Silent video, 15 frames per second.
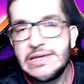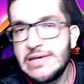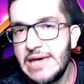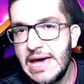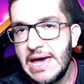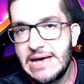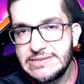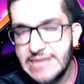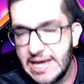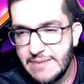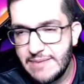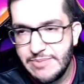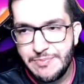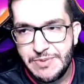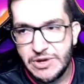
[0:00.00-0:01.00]
que
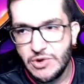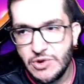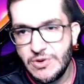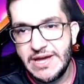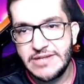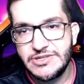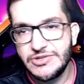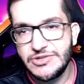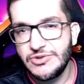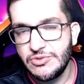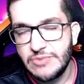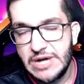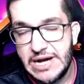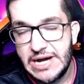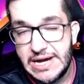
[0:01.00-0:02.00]
recebe upgrade e
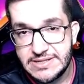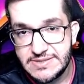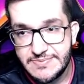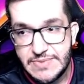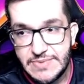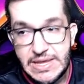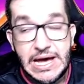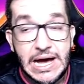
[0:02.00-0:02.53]
tudo mais,